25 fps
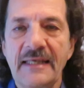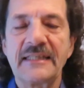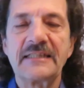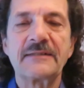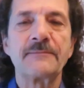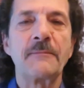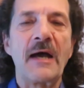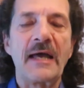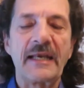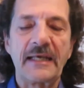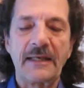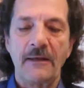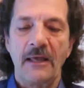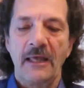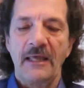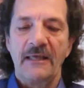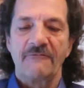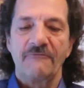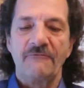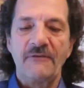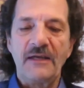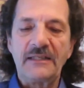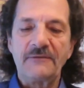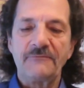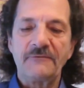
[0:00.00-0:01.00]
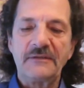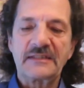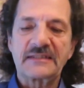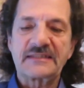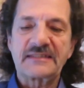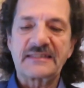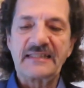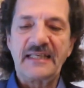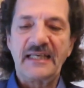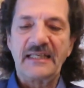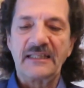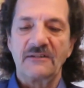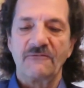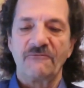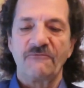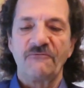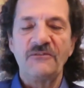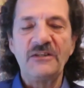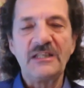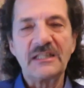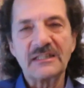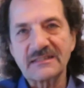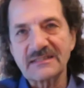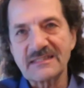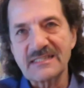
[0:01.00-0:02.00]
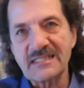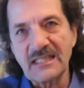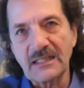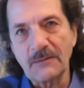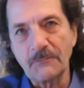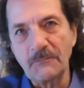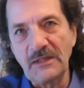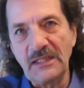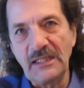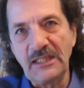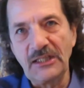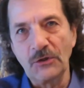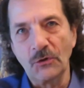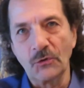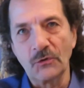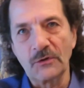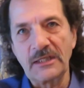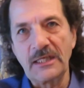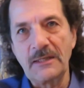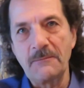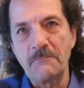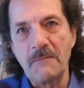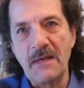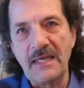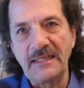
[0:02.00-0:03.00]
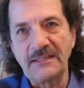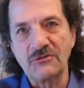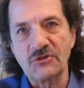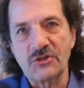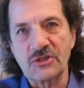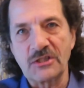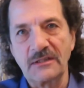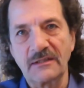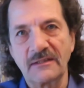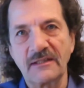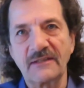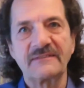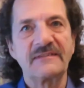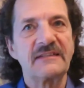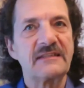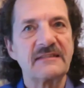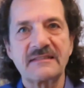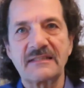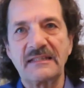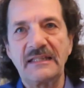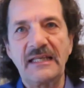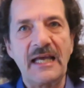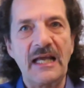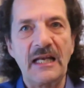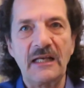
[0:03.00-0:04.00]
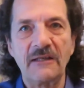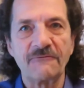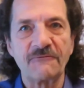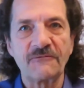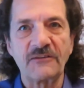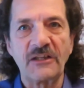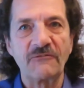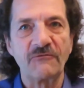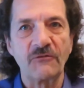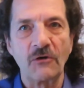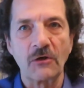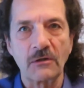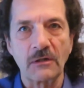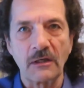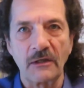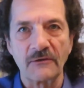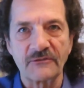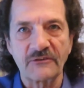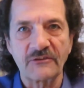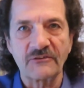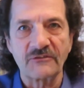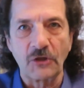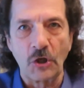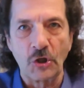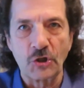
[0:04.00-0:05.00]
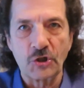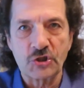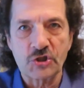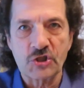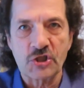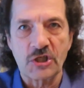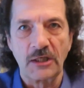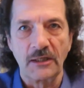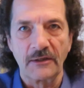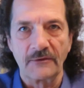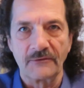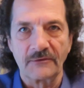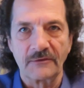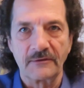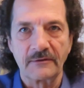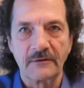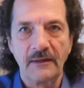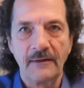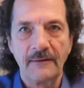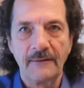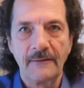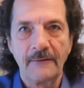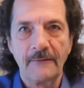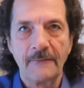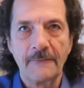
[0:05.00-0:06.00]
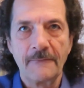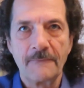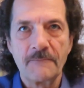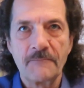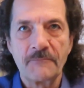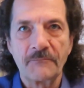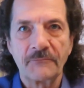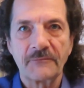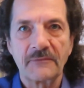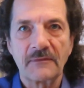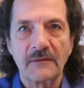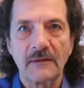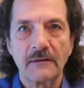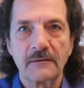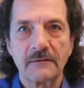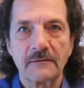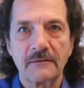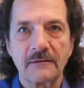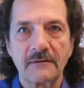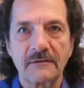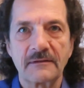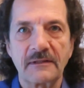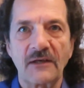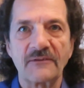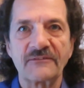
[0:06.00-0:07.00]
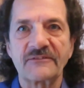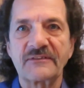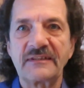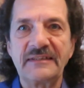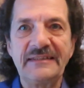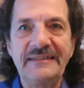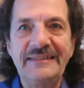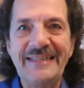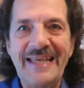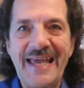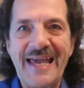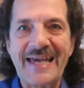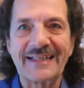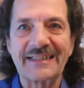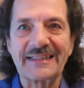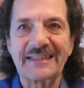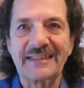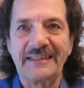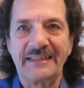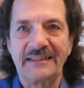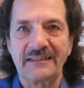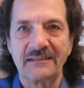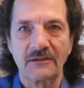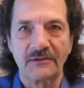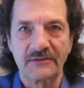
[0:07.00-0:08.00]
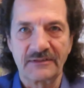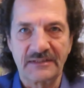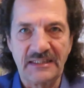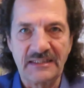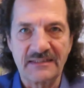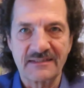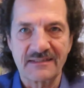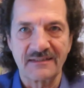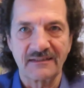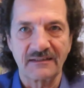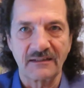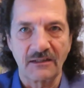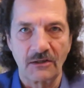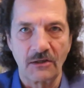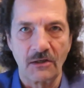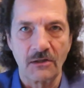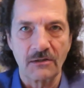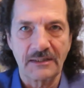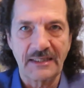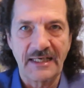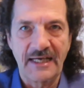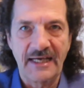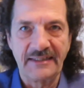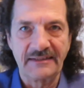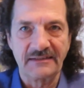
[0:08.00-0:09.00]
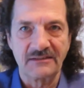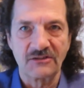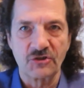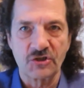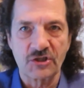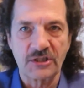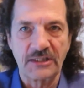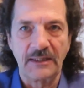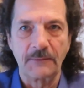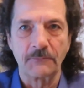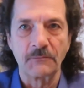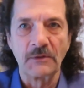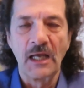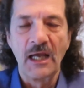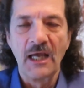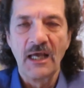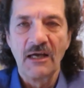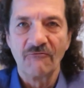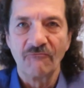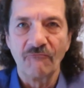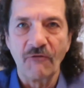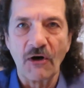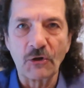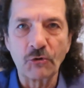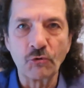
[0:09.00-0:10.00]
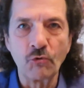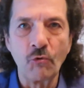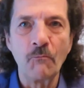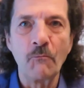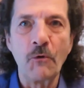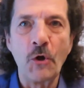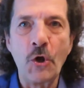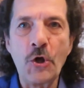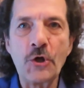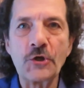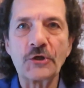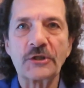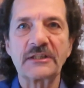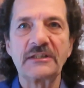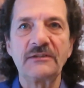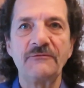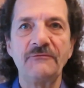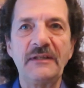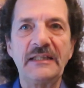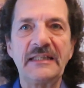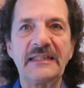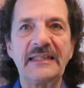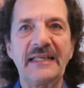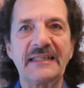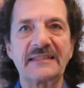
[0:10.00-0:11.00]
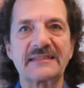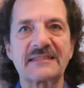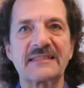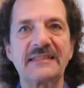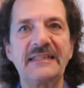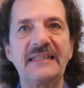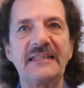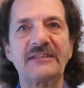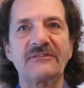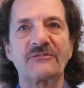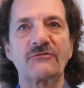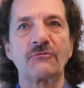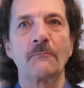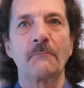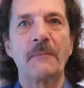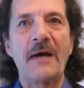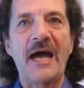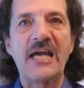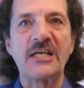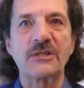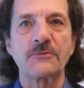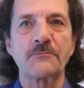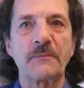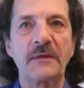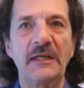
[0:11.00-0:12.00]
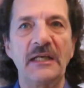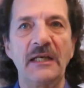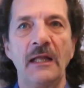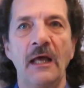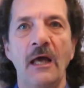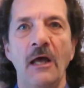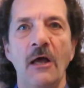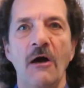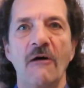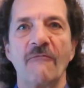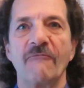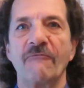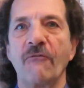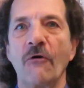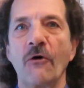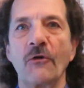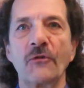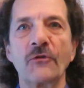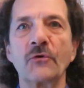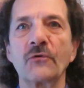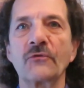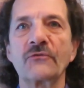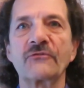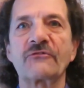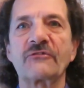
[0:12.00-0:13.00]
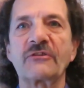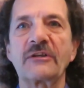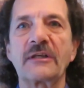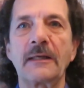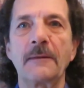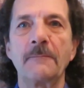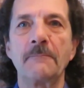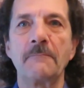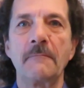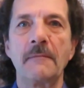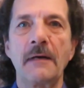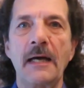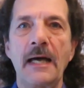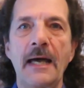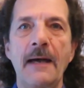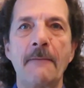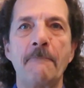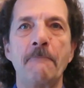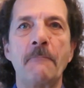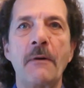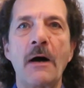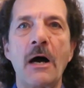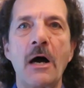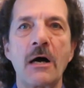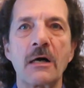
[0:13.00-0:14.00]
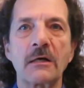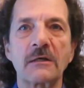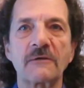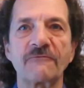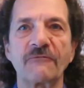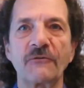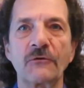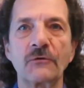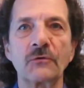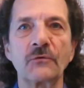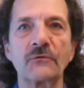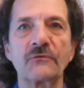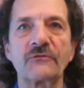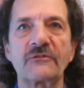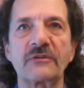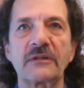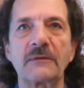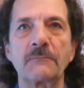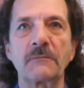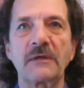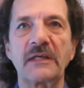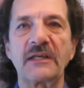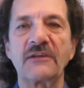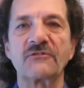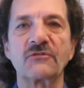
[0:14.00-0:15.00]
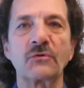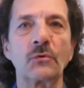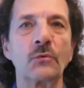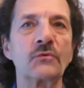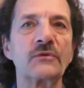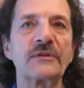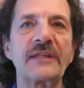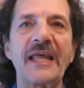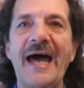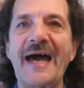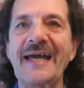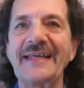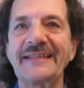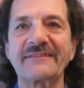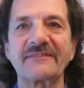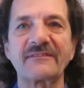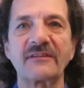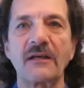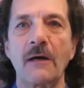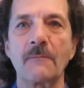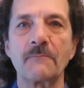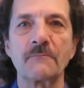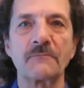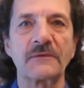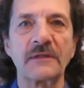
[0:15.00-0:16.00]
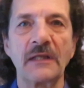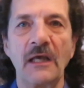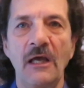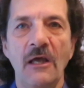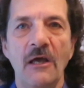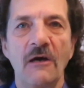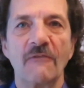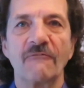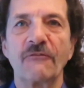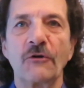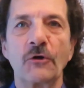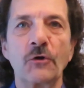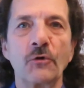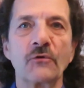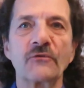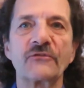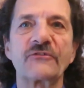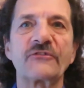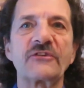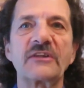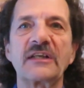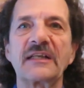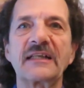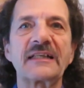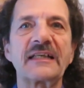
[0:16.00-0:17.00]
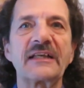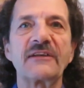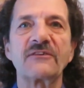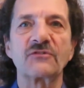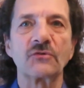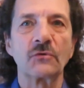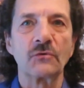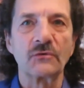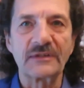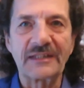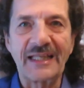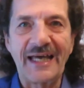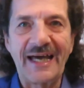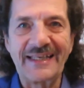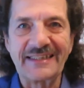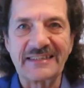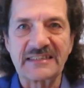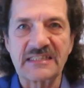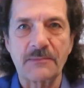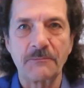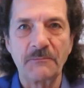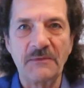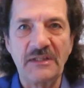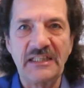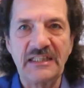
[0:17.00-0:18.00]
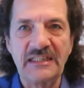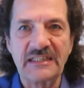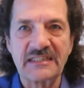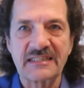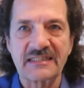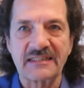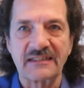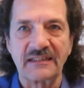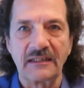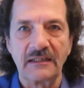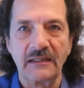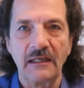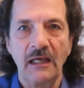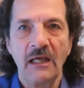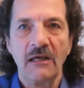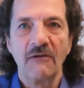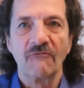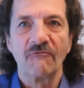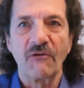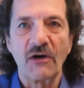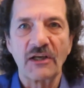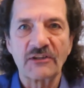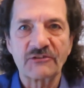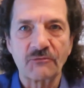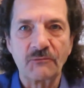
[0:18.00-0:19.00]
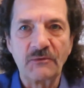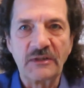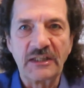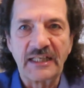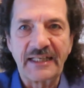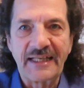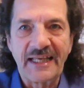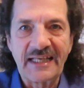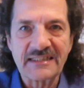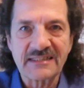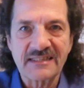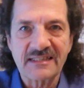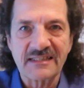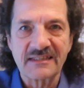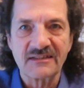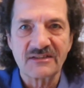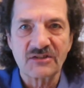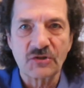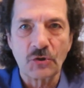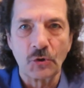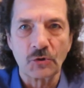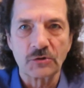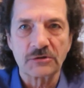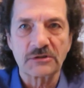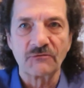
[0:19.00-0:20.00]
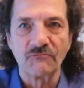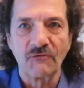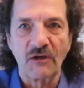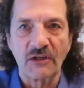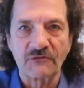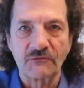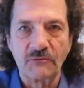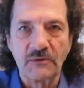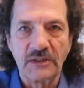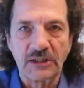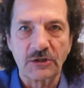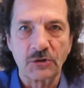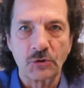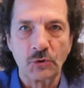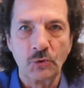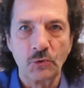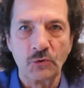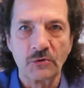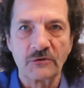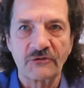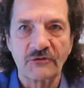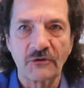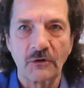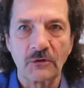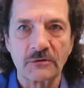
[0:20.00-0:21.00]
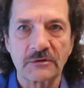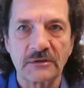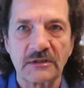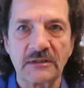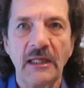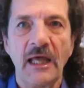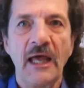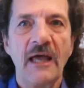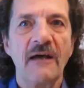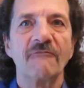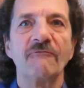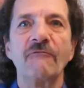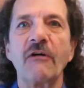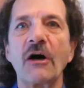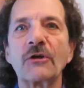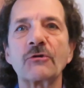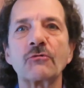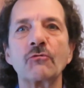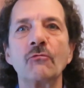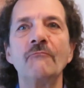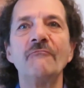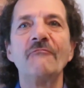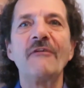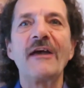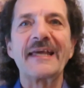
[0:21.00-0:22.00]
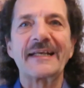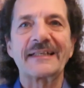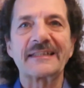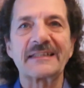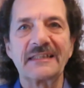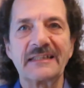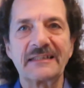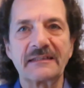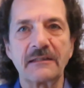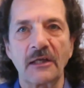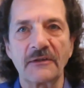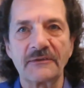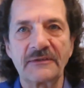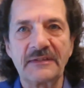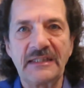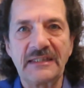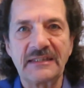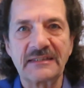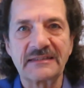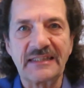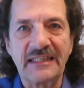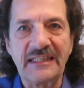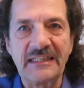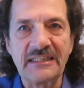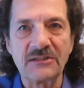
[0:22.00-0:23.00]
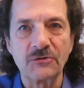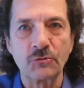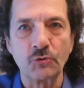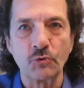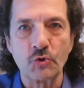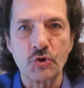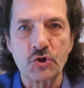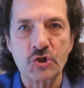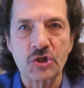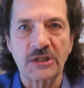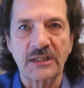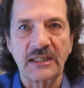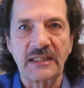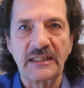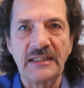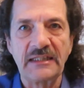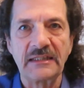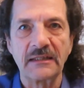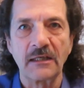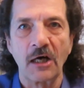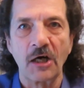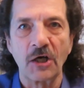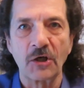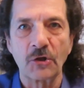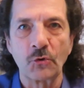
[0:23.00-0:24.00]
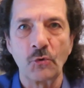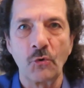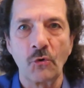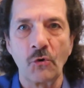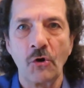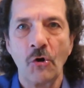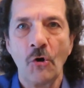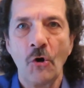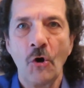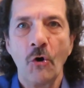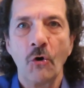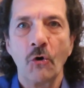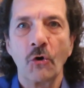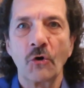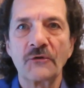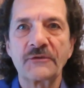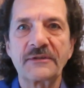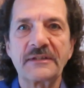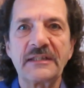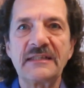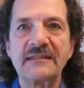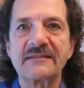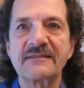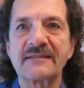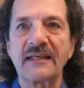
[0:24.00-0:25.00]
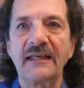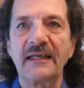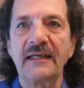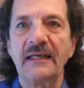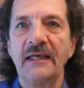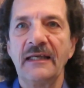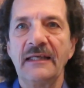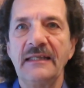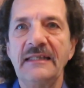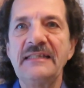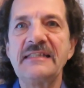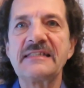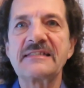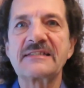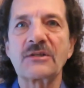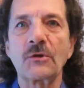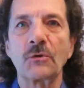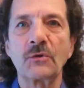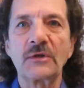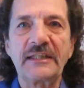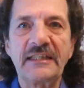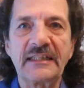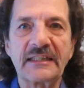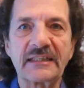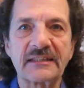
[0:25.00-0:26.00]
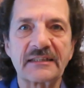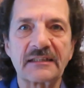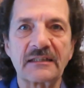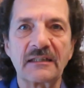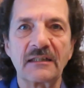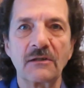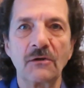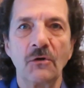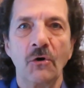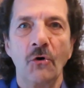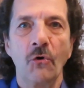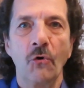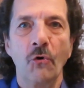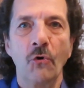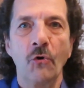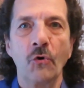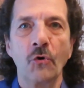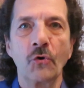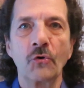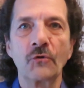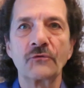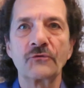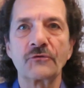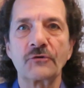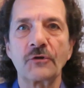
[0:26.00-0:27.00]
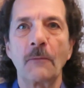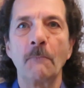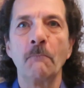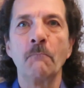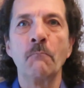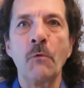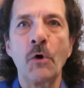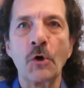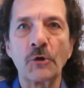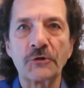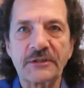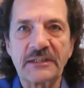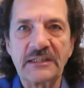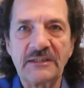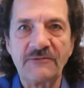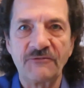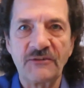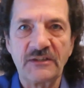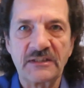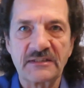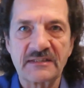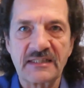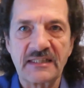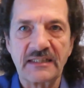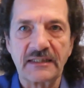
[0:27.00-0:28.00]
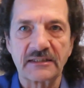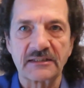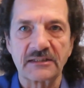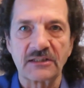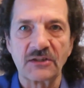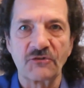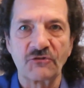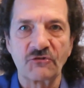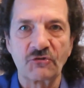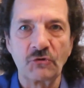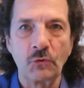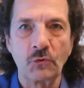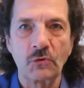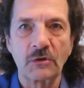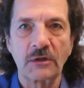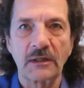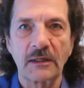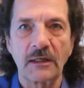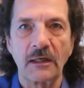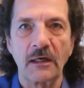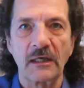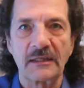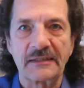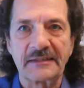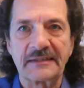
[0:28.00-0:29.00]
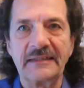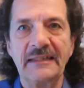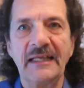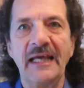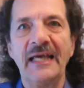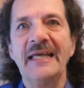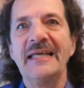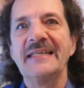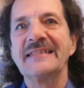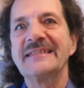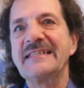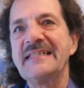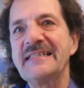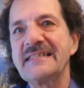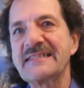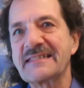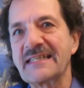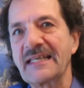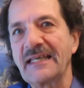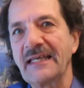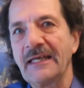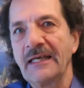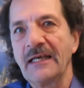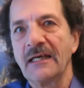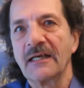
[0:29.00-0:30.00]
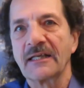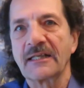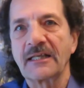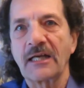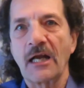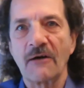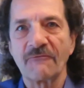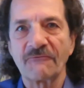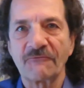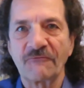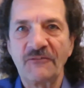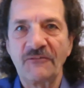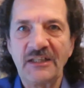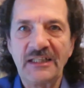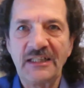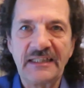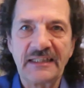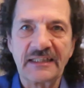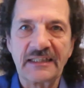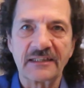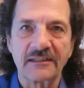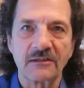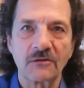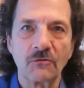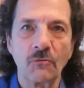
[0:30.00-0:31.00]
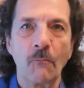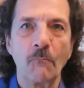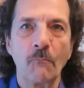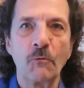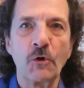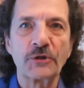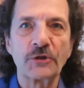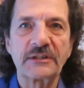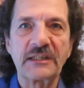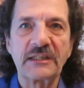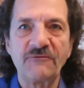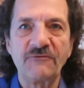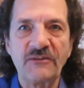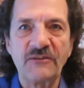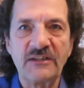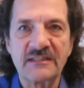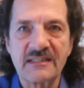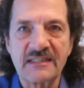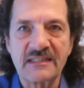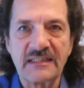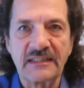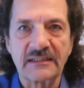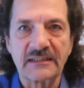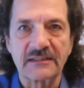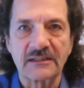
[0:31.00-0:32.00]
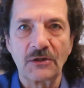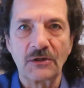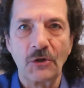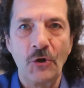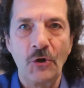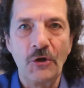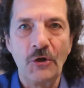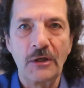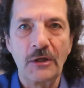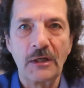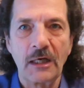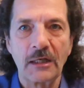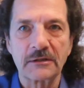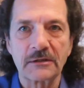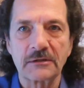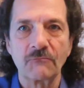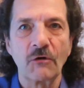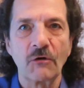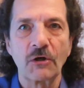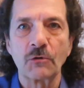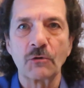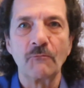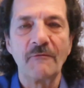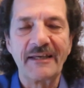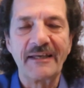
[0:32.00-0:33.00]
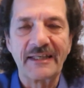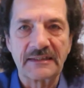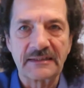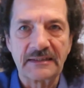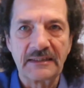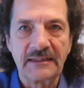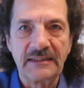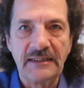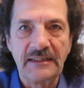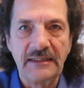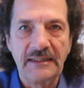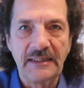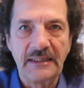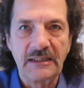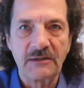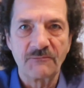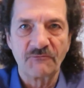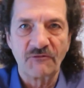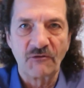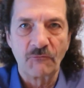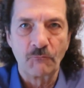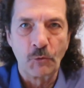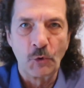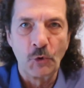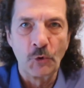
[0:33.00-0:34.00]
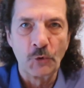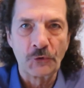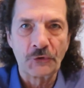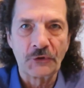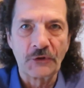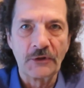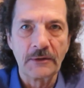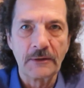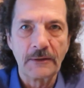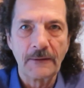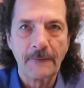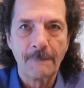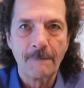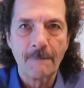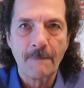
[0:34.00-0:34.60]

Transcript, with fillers: Ich meine, wenn wir sehen, 40 Millionen Menschen, das ist die Hälfte von ganz Deutschland, das jährlich an diesen Krankheiten stirbt. Warum hören wir jetzt nicht zum Beispiel von unserem äh, BAG, von unserem Gesundheitsamt, von unseren Gesundheitsministern, was wir essen sollten, was wir tun sollten? Warum werden dann nicht Industrienahrung und diese isolierten und modifizierten Zuckerarten, diese raffinierten und modifizierten Ölarten, warum werden die nicht verboten?